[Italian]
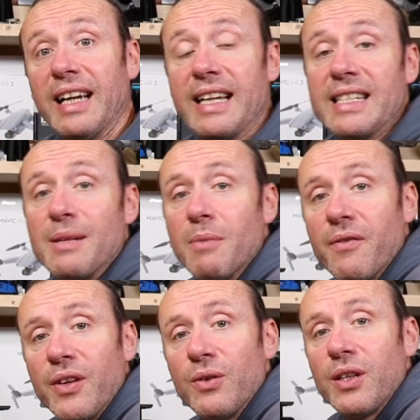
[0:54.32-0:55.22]
ragazzi,
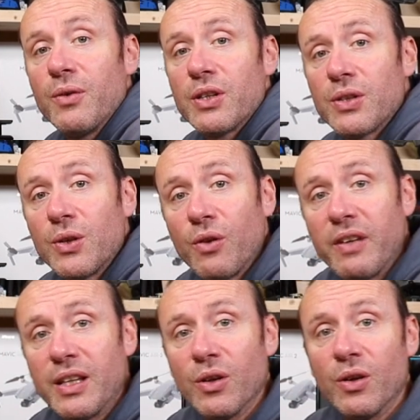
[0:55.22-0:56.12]
benvenuti in questo nuovo
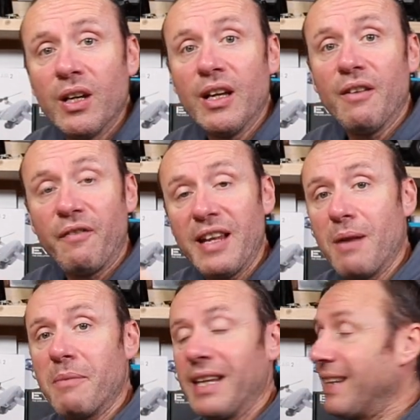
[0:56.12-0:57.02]
video.
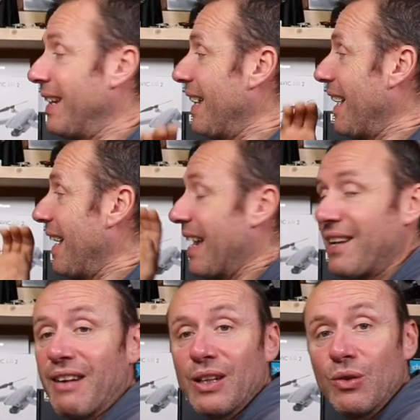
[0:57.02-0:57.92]
Finalmente è
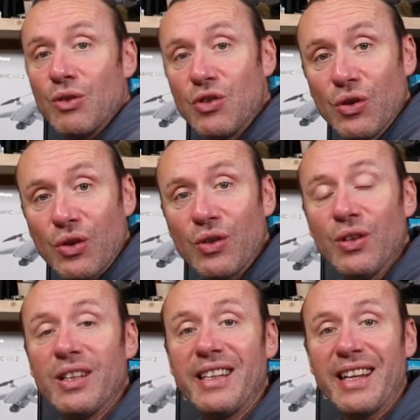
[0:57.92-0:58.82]
arrivato il
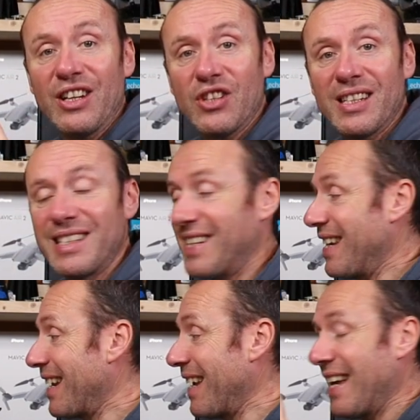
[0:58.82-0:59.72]
giorno di
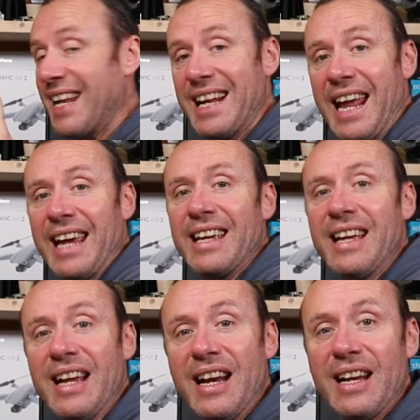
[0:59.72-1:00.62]
recensire lei,
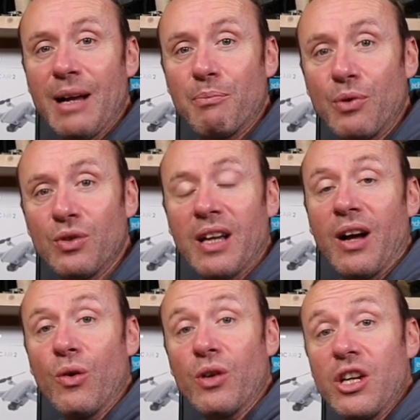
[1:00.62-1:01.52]
la
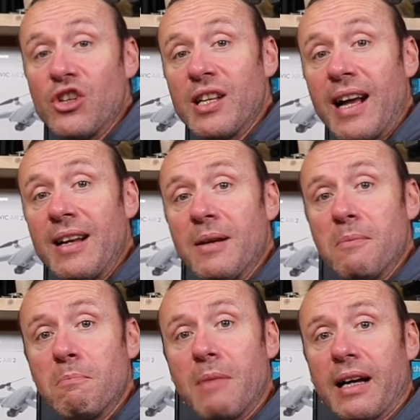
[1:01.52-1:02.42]
Prusa Original
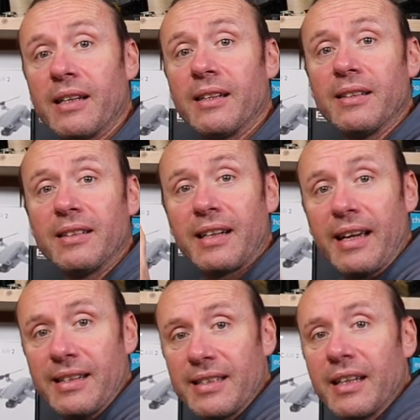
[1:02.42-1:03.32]
Mac
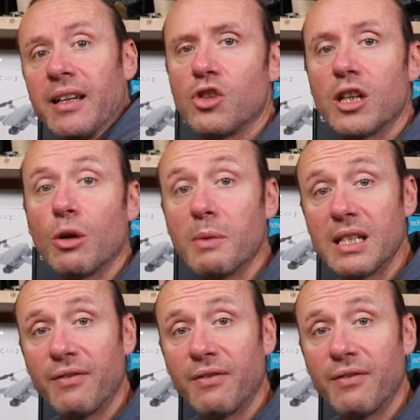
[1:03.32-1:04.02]
3S. Circa un mese